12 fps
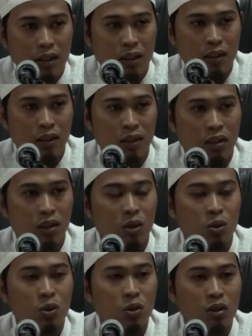
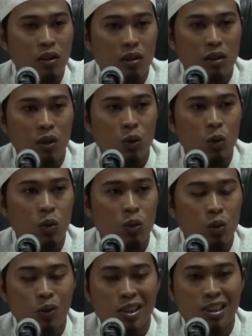Allahu
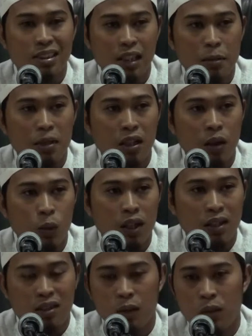nurus
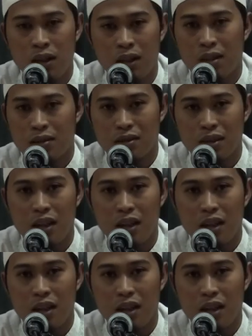samawati wal ard